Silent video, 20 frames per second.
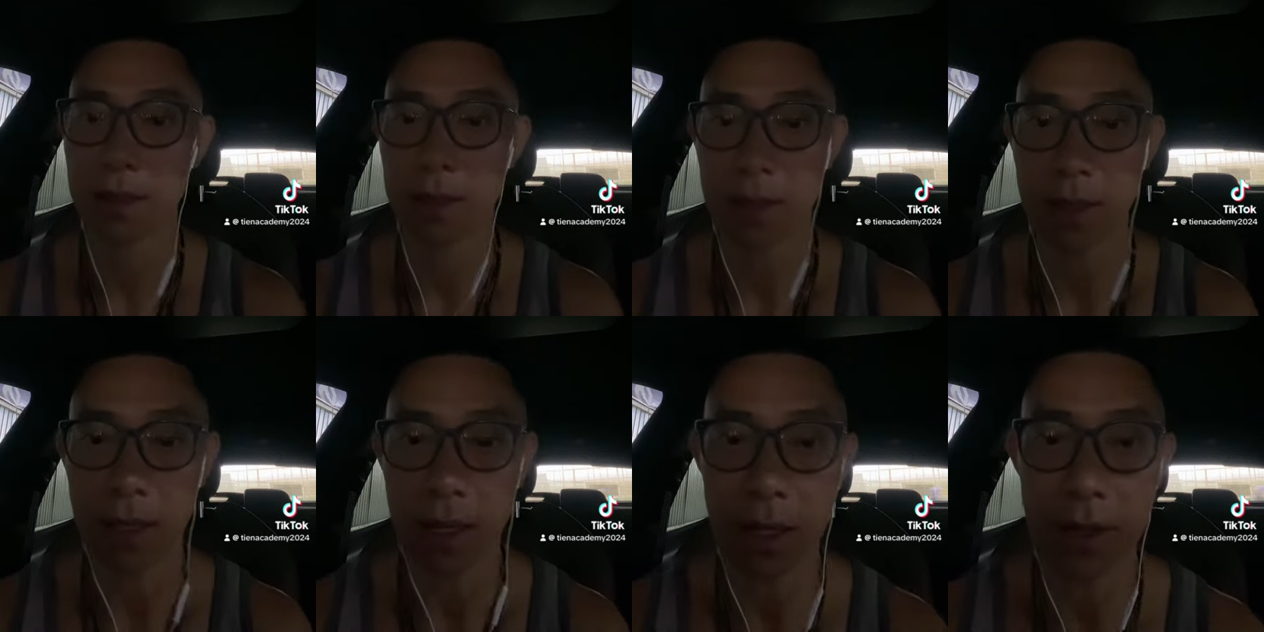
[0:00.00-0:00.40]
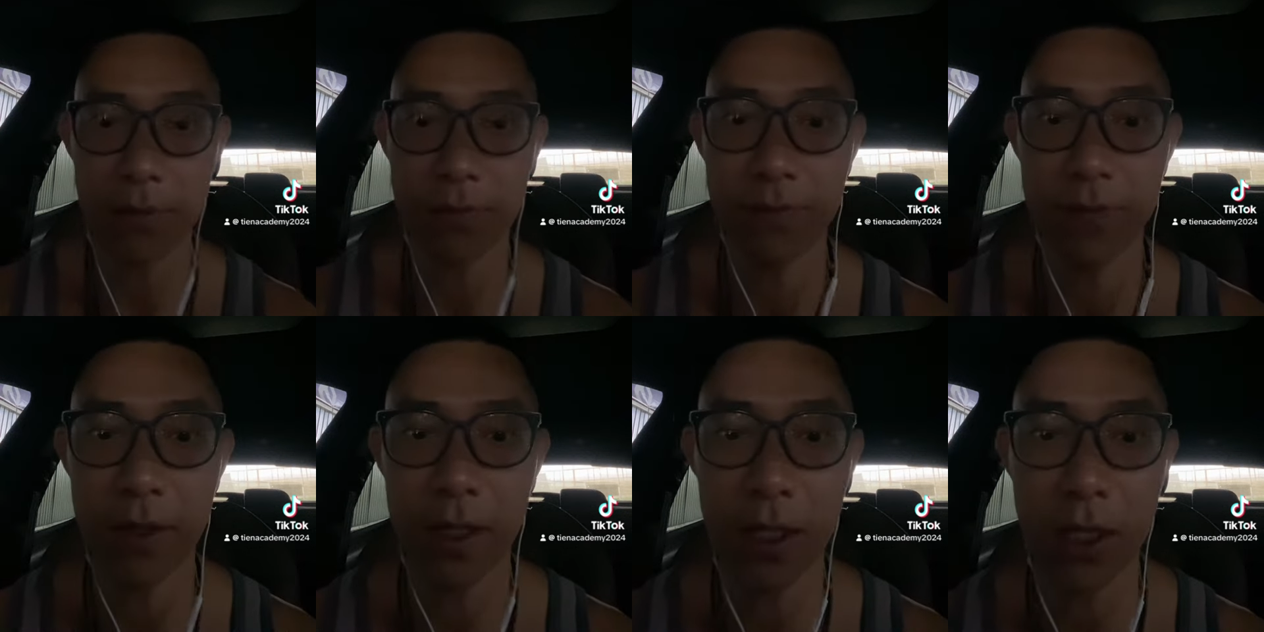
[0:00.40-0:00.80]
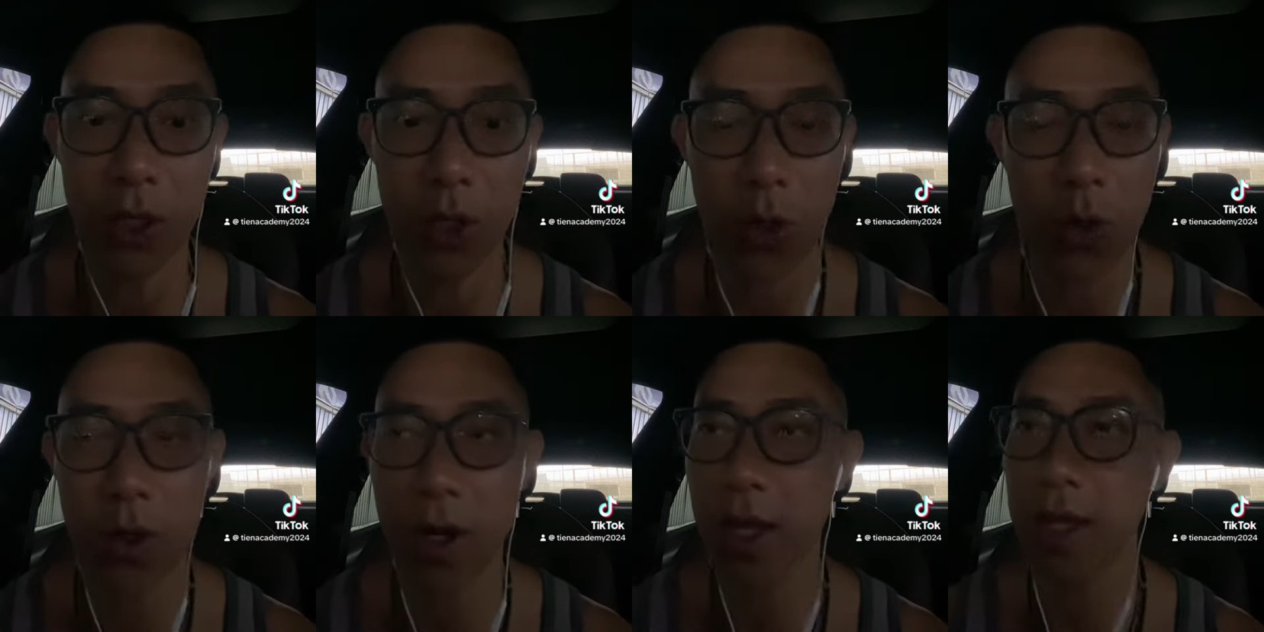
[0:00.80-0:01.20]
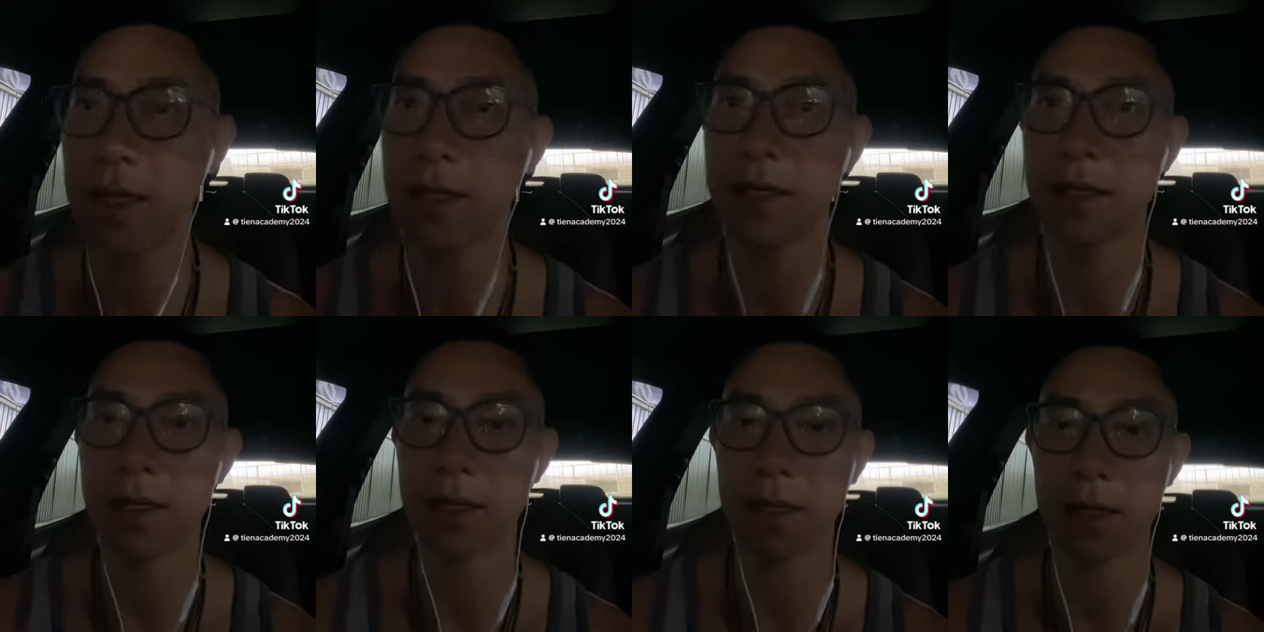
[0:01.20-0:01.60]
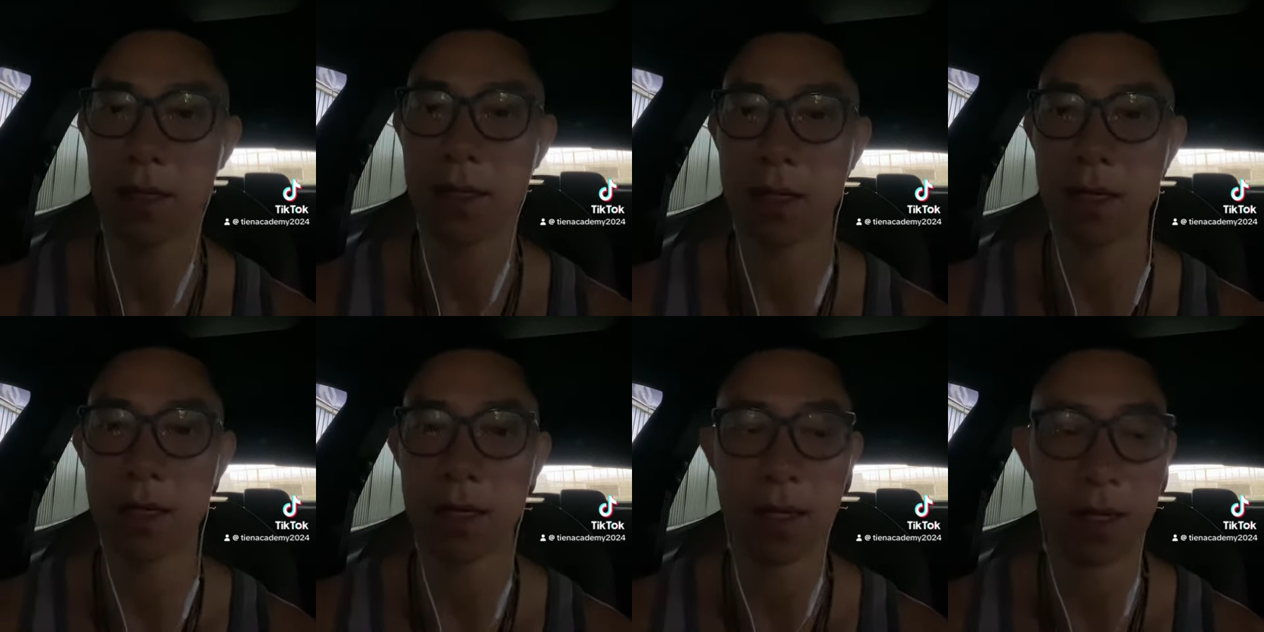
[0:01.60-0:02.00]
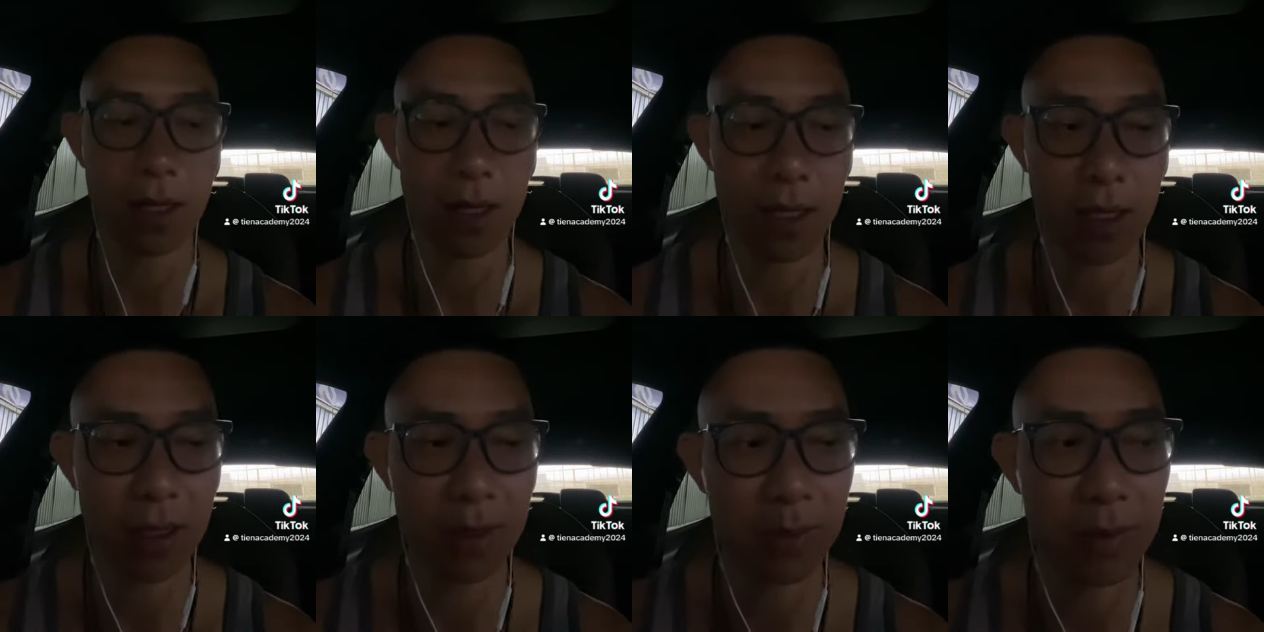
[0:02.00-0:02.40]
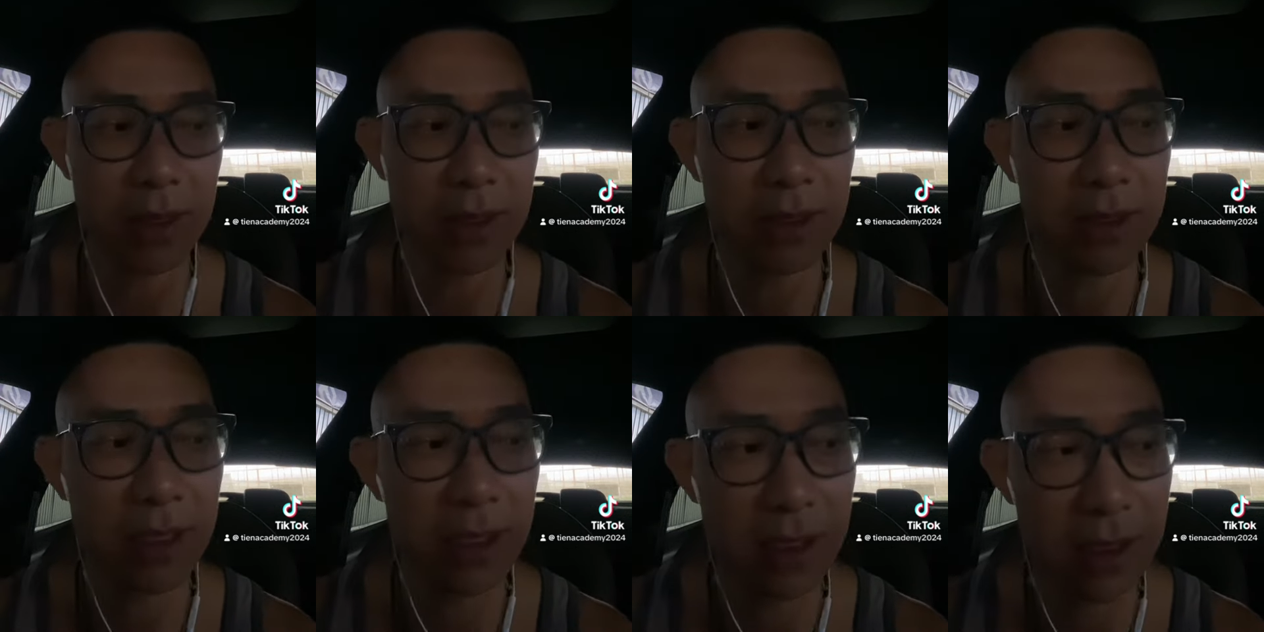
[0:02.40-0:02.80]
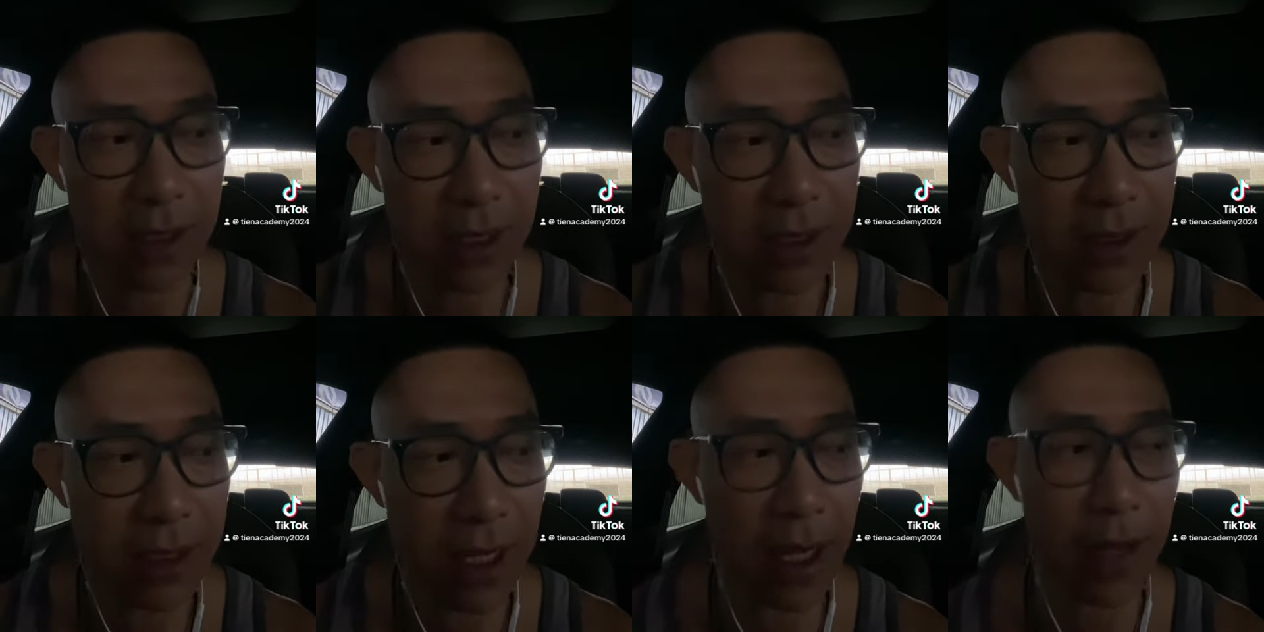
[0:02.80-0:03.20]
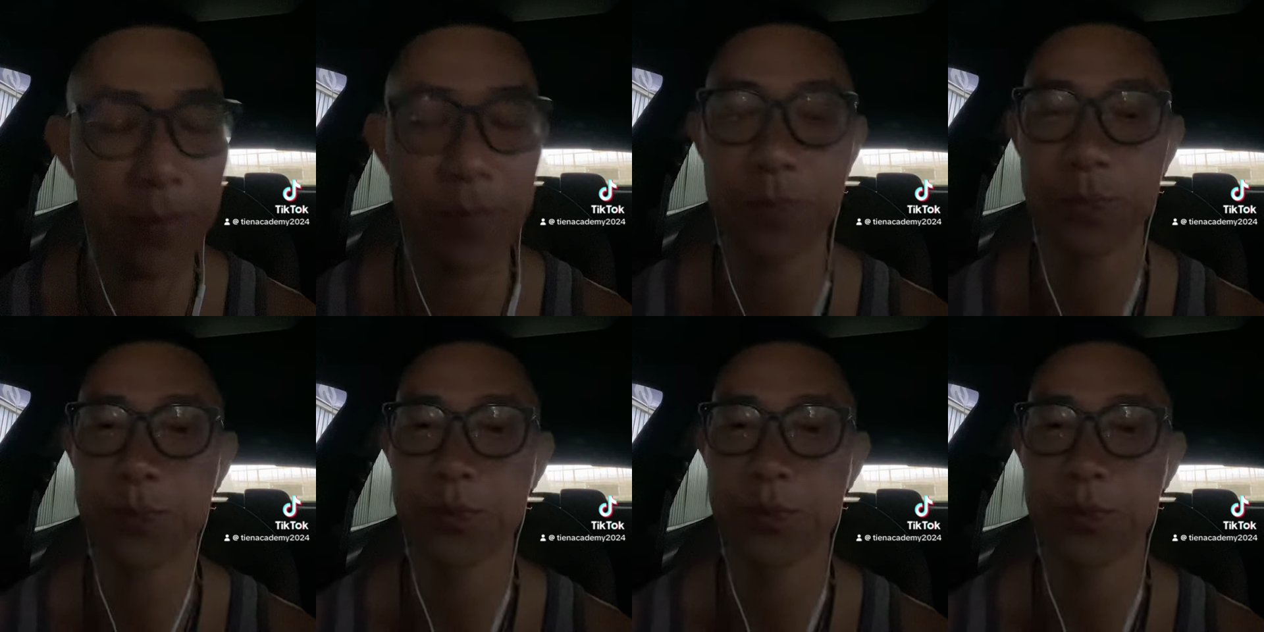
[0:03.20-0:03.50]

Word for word: Cái video này à, Mình sẽ chia sẻ